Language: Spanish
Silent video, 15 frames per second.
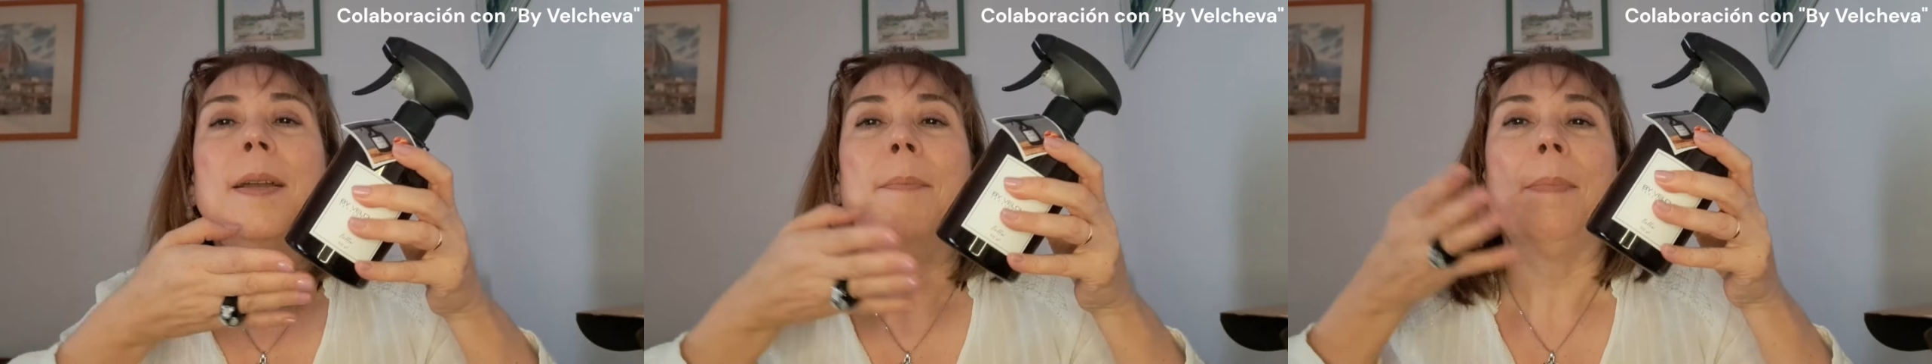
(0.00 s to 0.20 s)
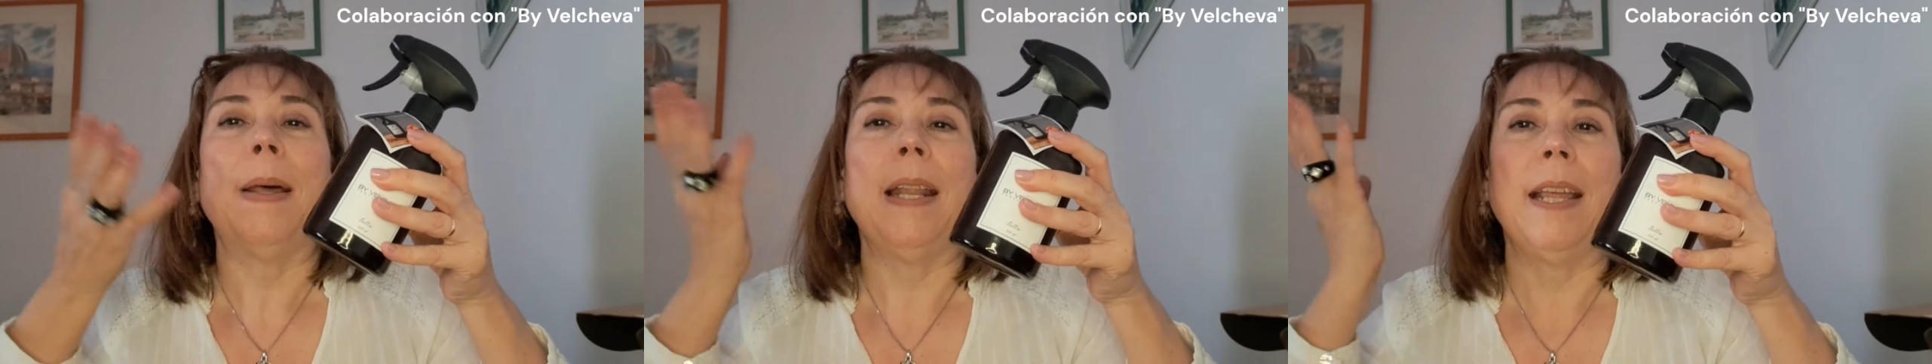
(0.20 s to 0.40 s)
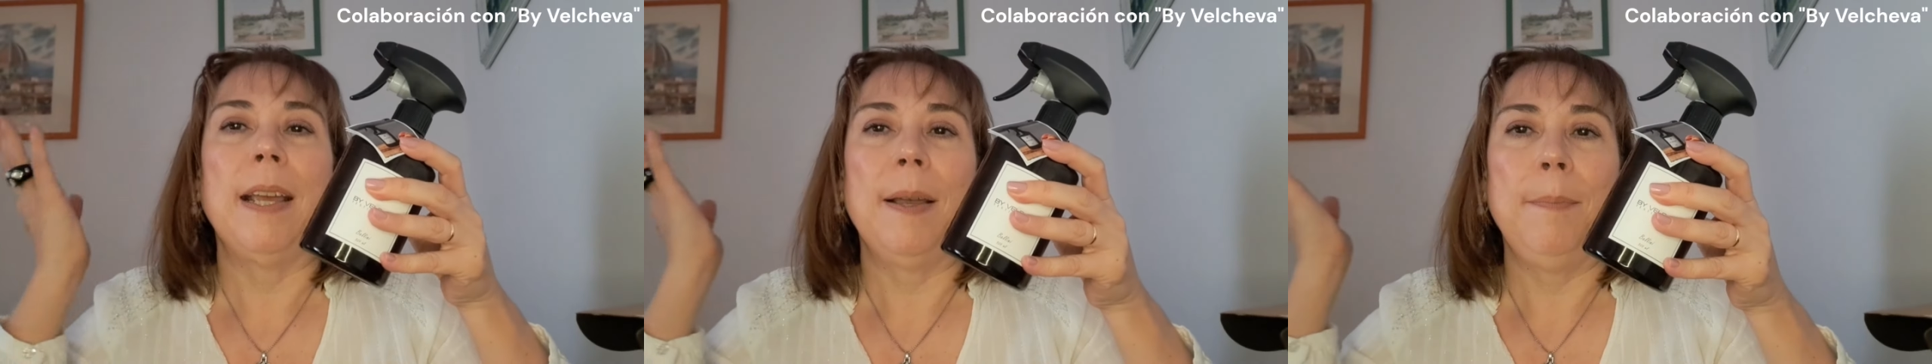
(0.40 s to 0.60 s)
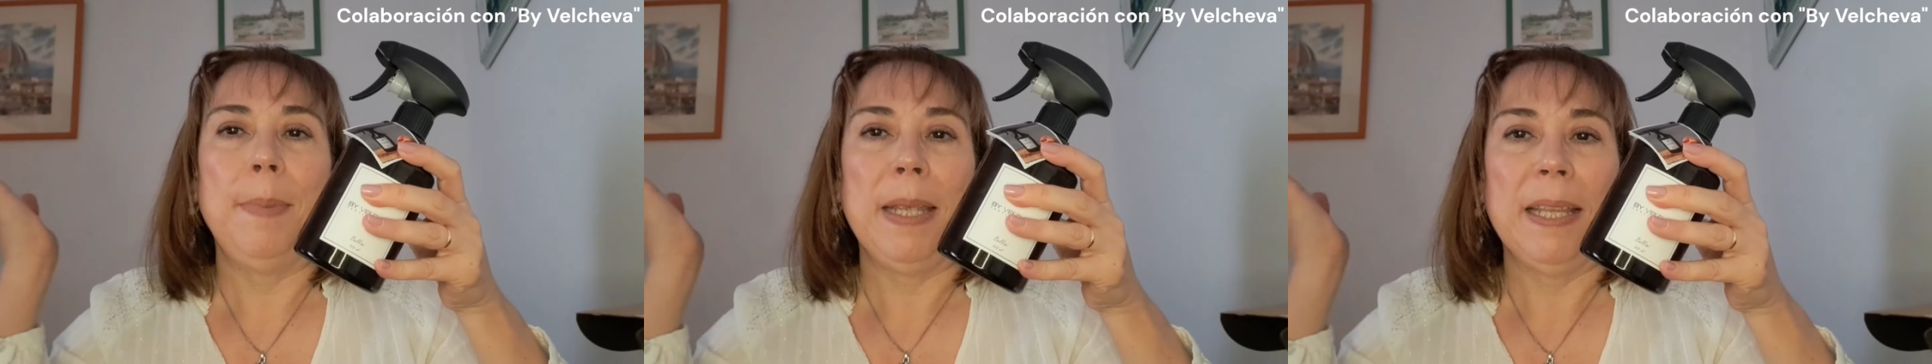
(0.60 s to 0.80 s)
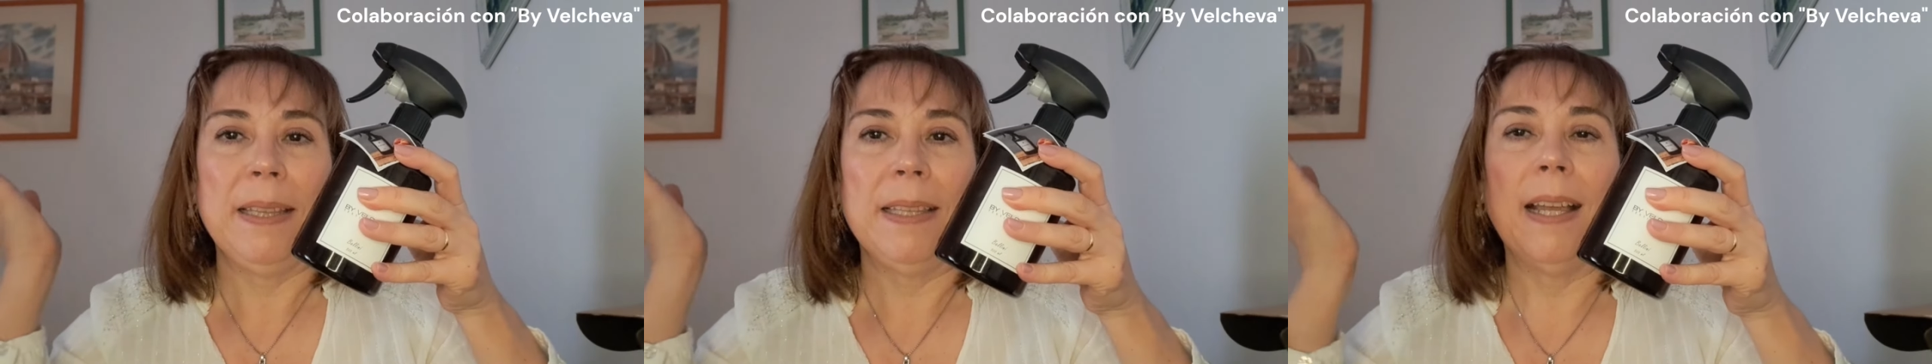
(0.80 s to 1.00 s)
para
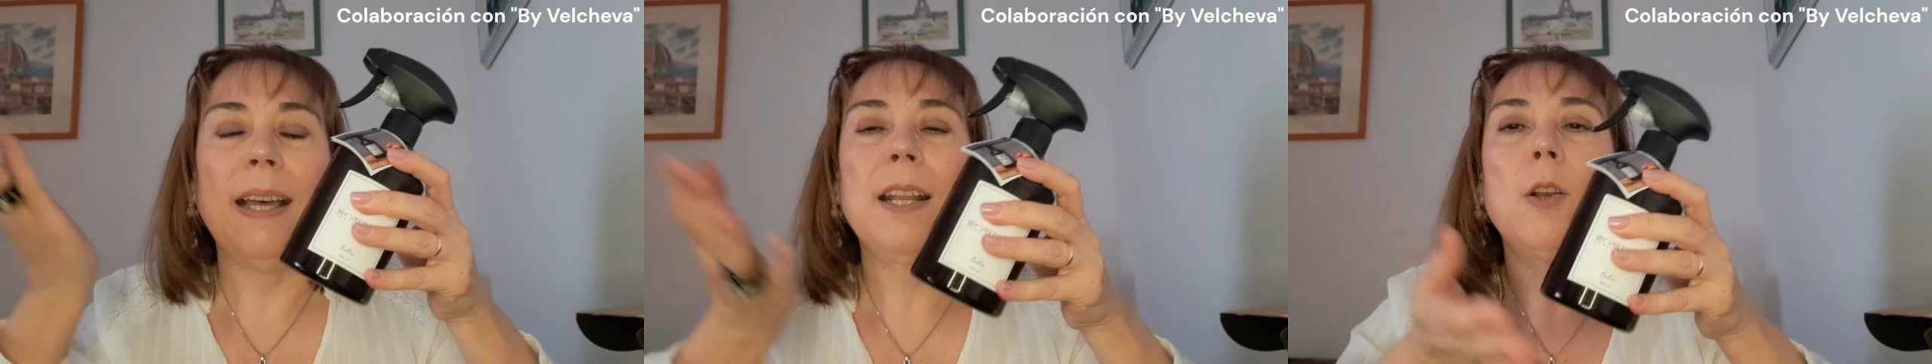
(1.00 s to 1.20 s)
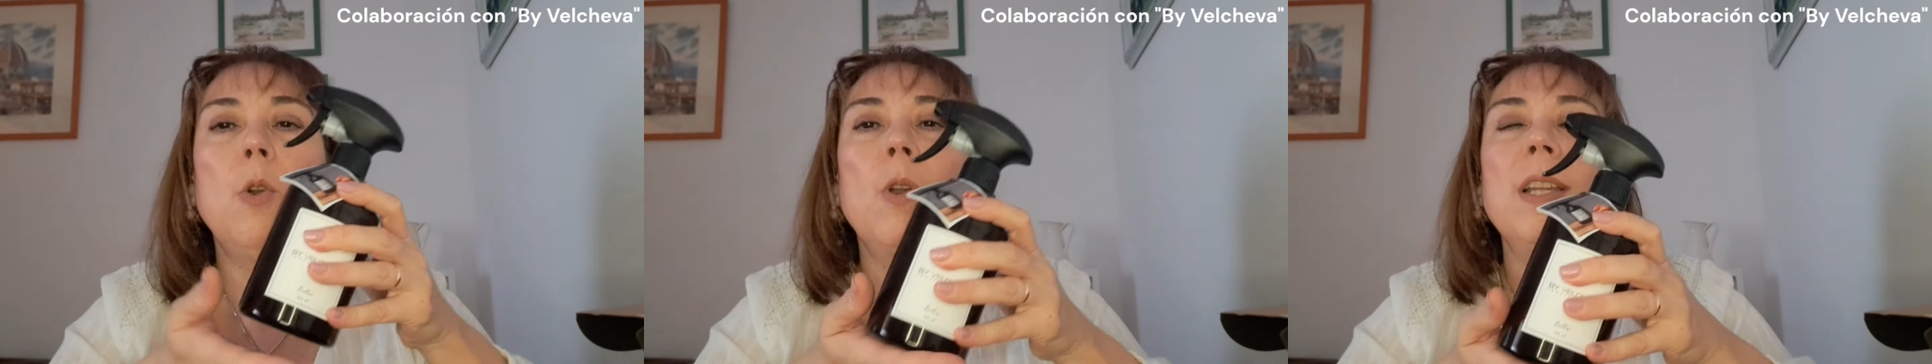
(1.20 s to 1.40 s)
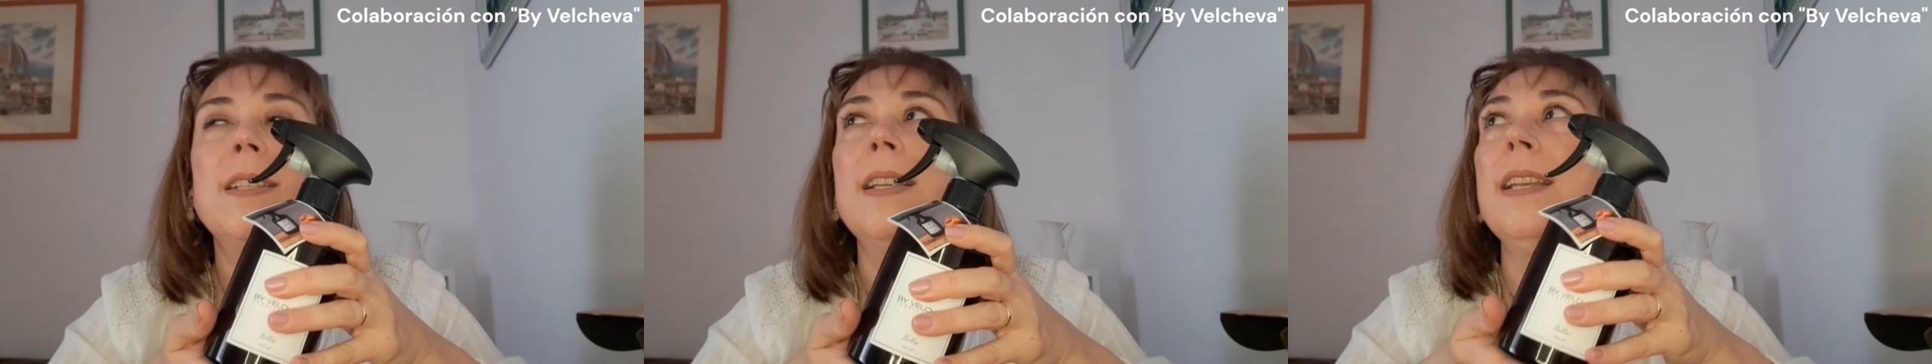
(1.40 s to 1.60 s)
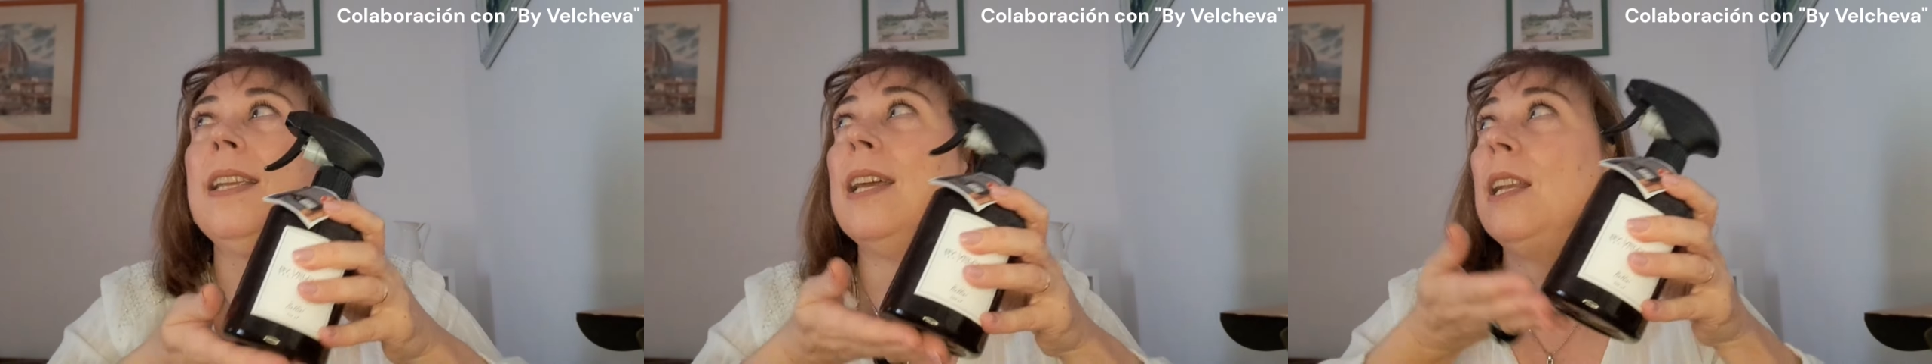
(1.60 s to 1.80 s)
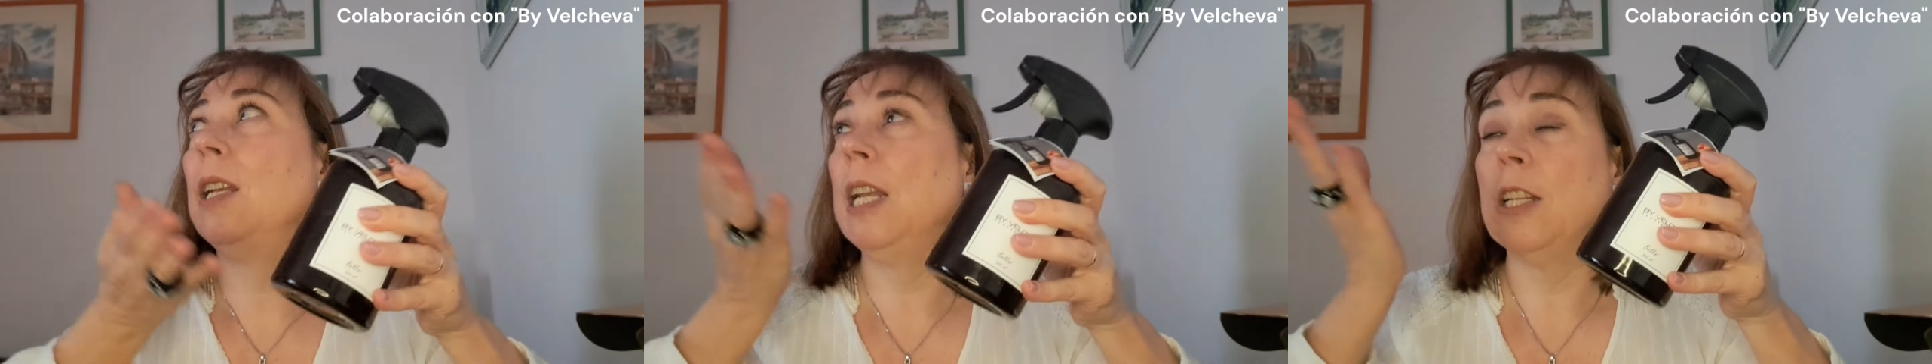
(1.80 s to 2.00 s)
ambientar lo que
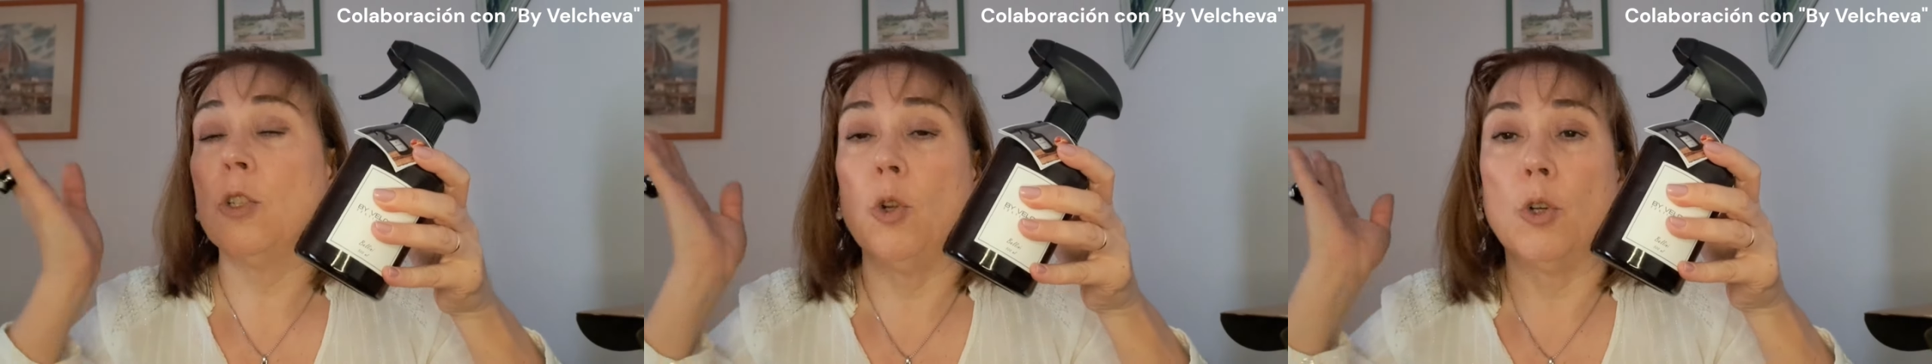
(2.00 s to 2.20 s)
serían las